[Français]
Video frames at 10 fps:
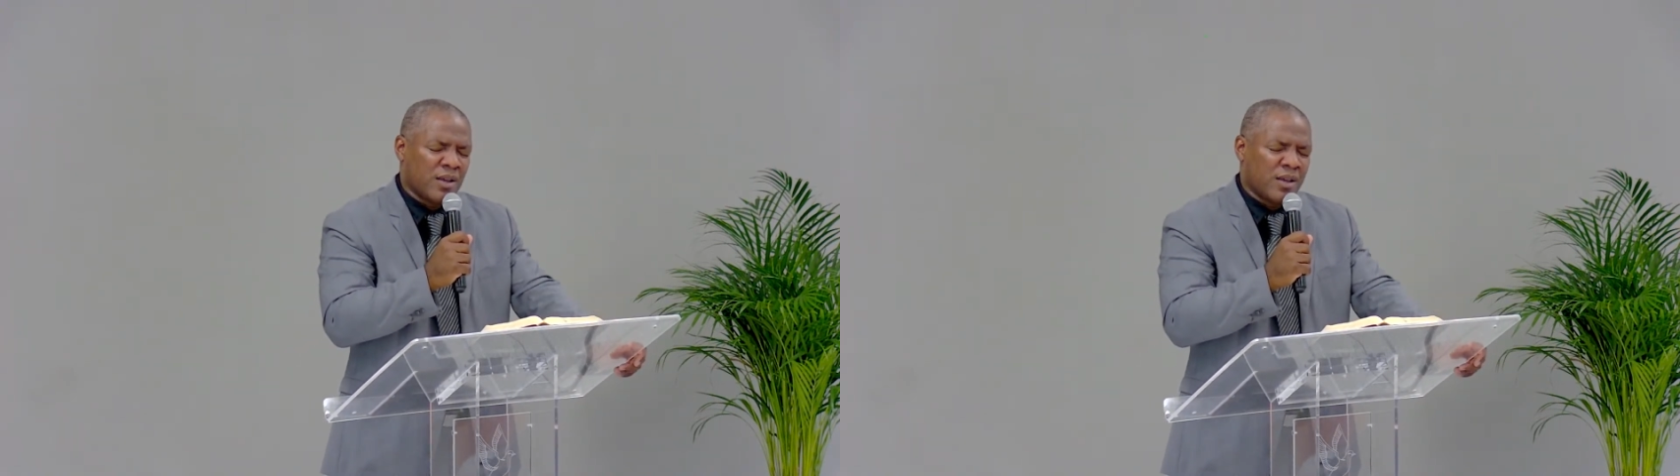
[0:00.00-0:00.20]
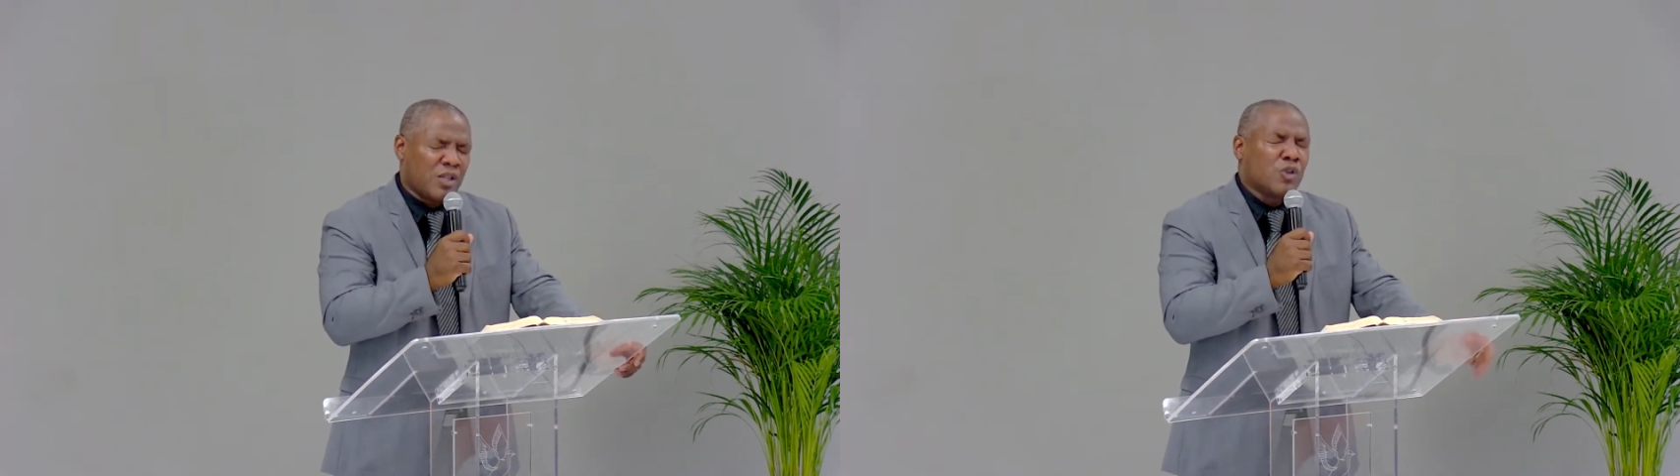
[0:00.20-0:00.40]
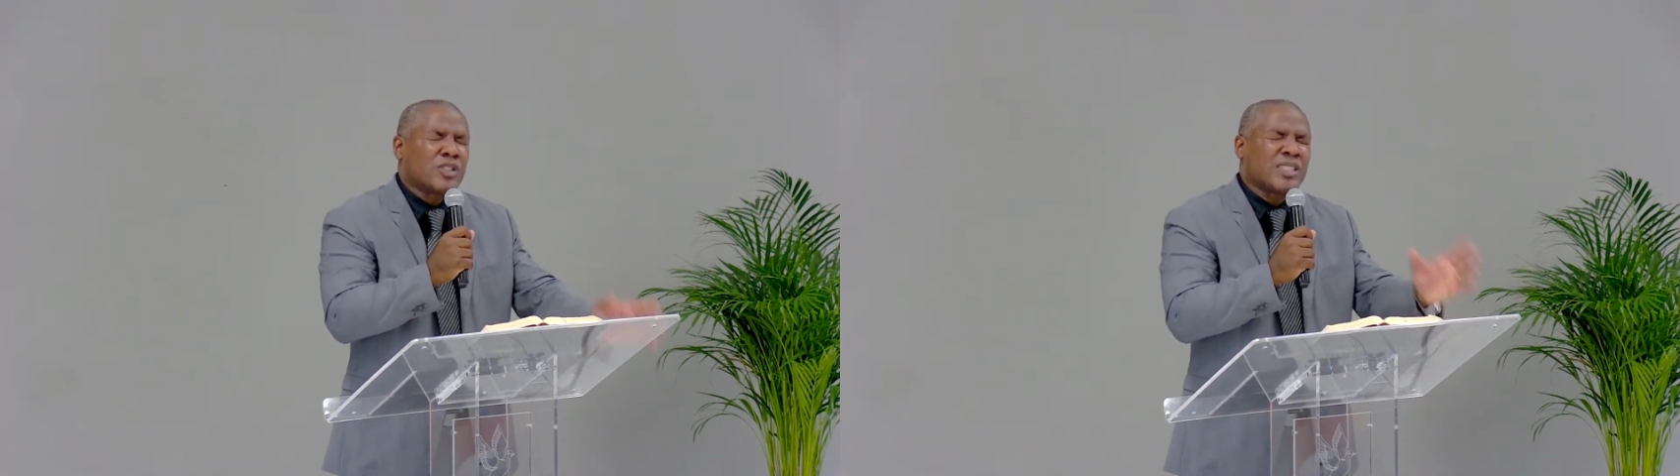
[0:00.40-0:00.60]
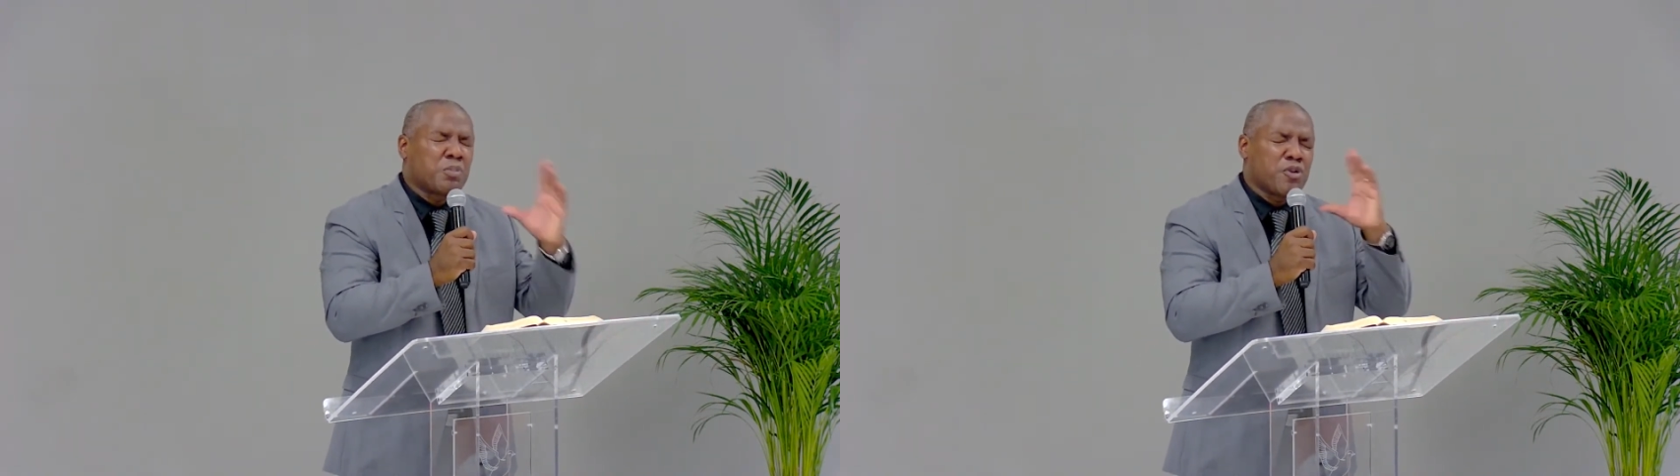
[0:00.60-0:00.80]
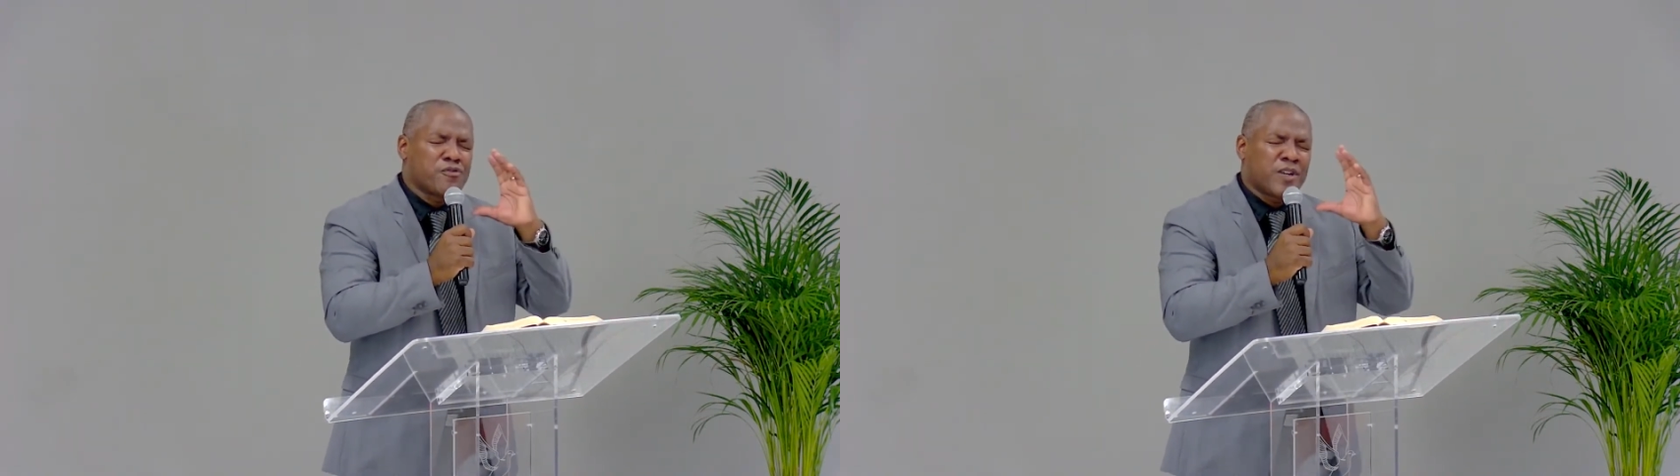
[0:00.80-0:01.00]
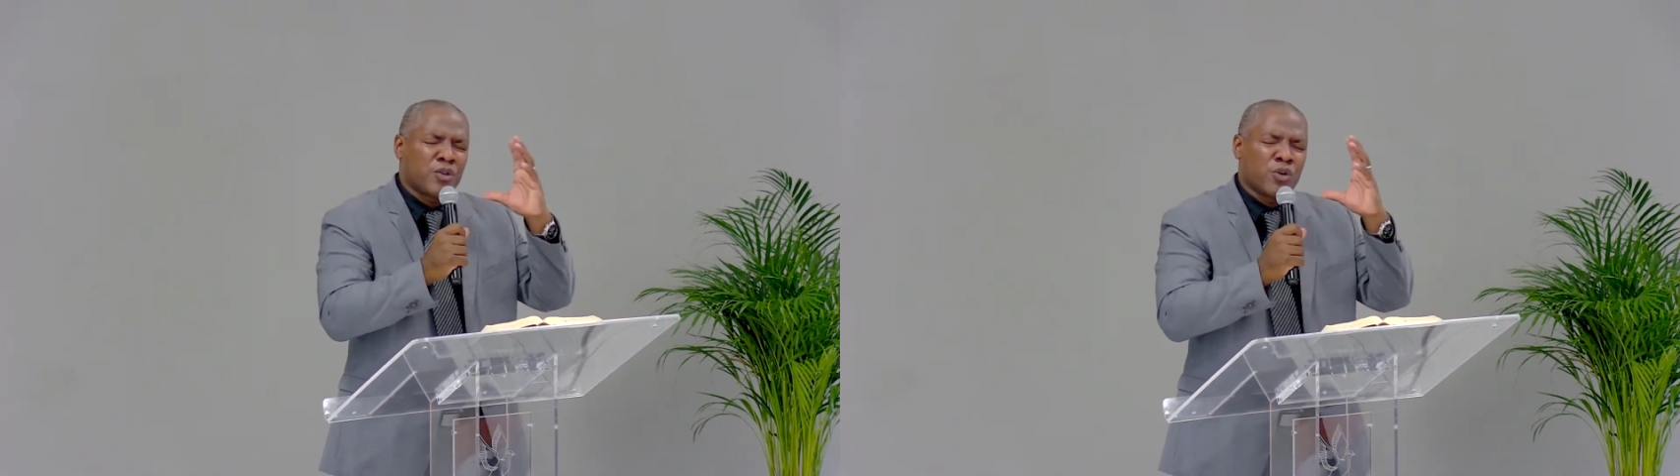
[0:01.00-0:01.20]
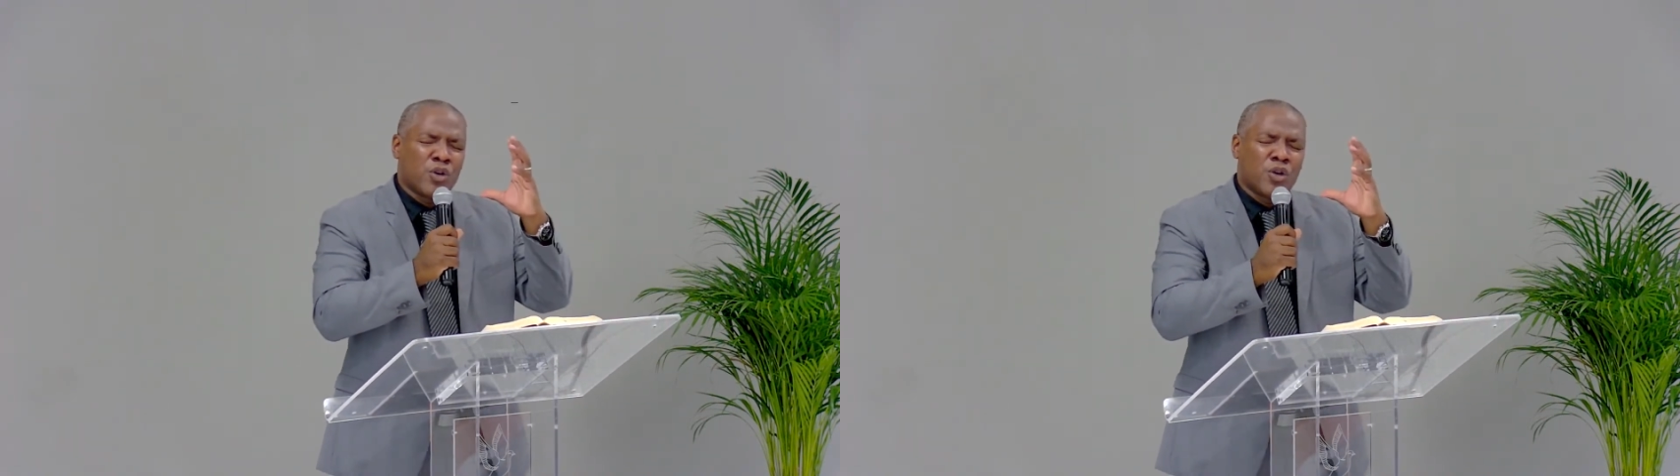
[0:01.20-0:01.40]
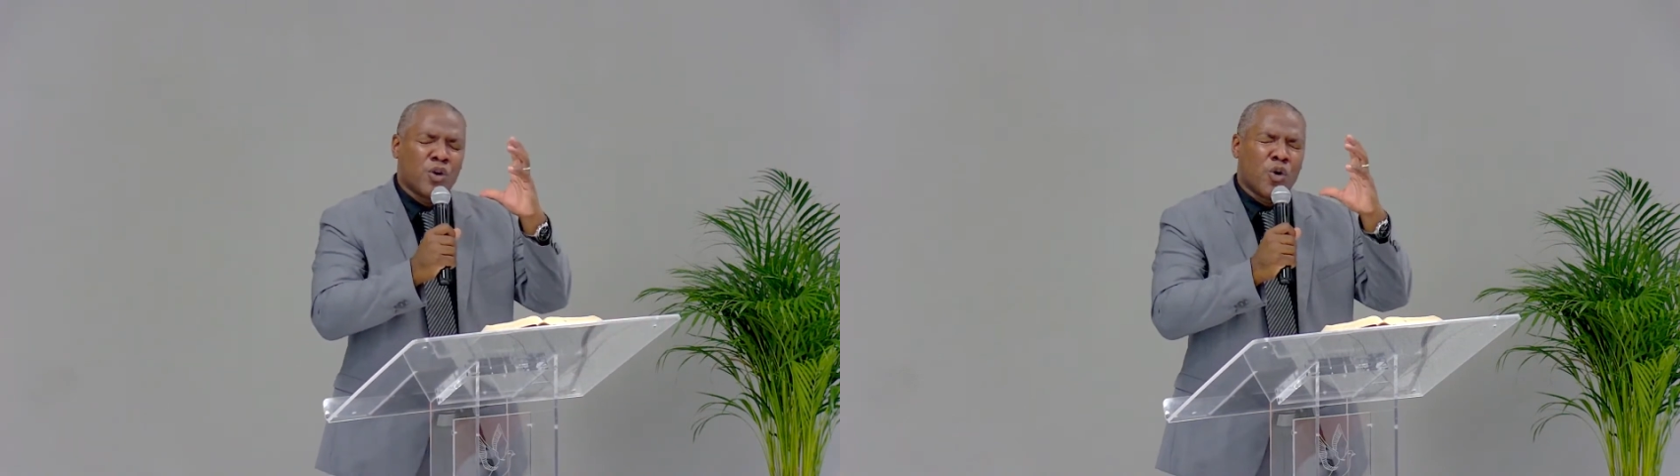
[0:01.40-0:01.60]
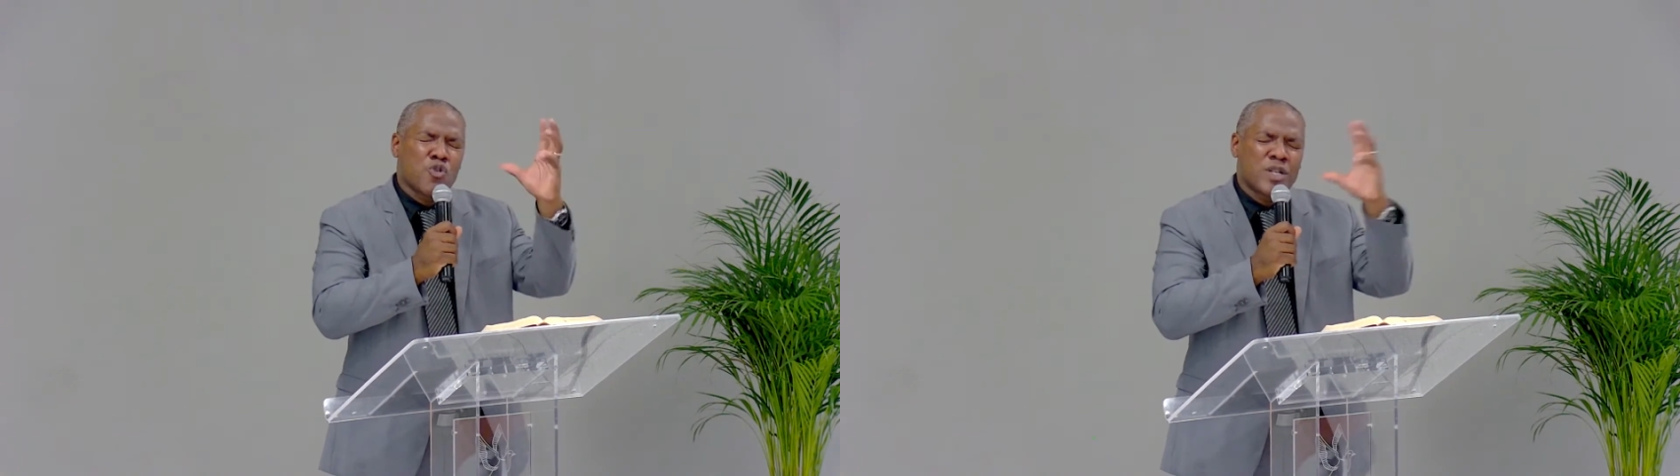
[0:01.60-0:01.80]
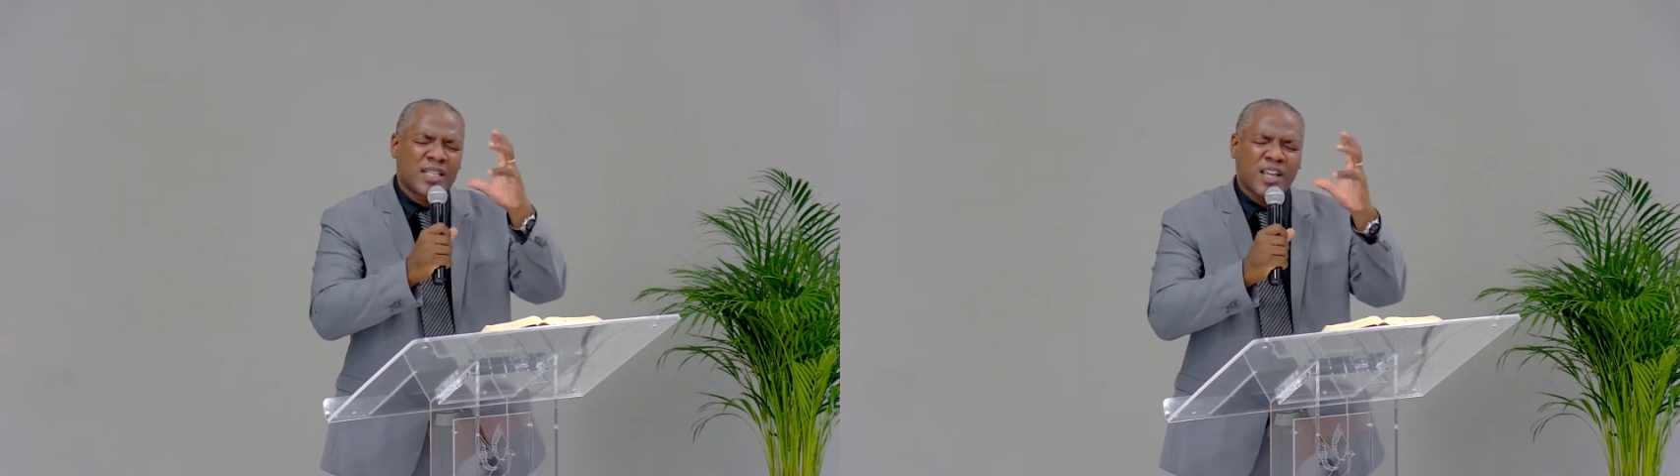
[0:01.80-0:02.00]
Et le simple fait de
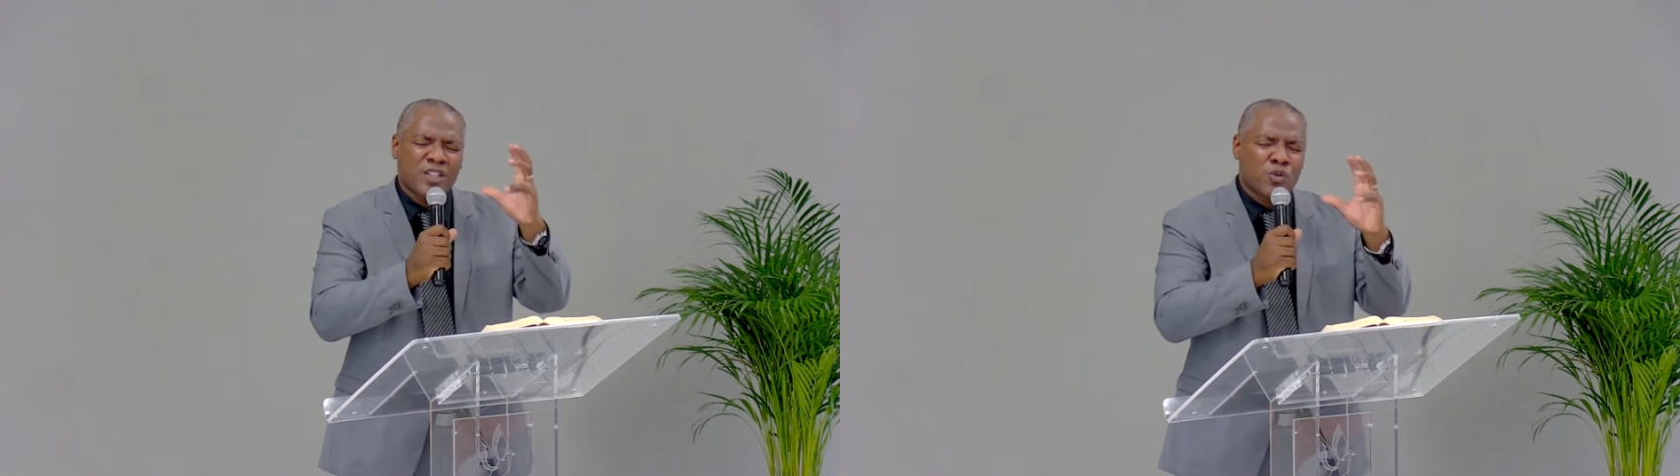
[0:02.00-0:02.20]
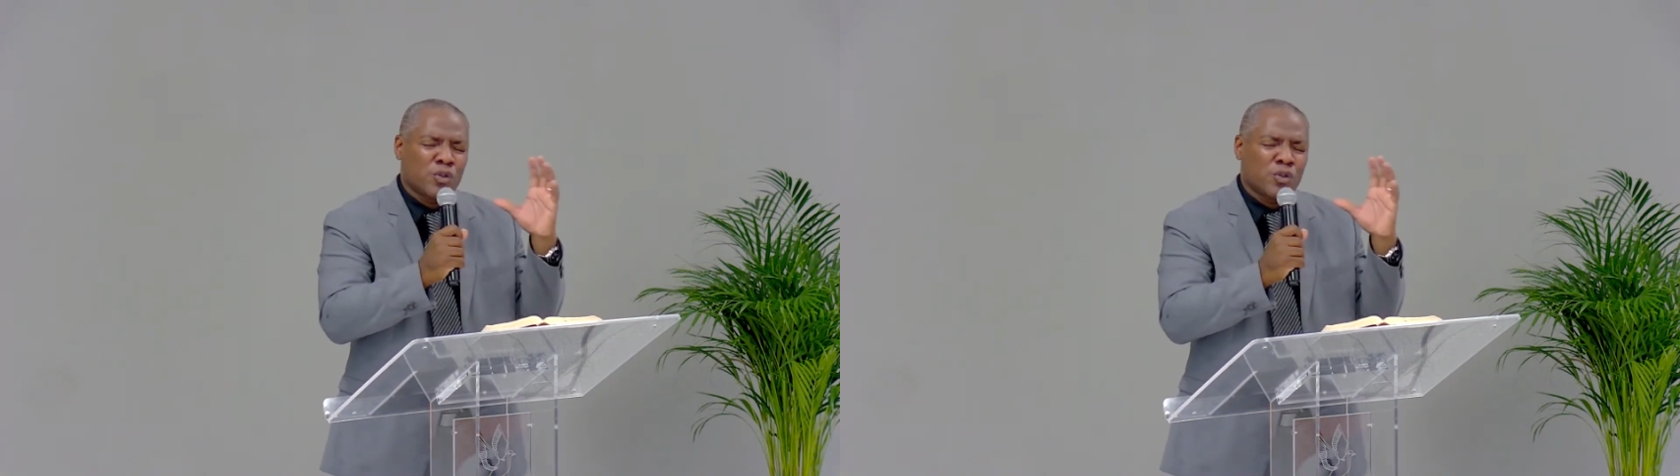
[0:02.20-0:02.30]
reconnecter avec toi,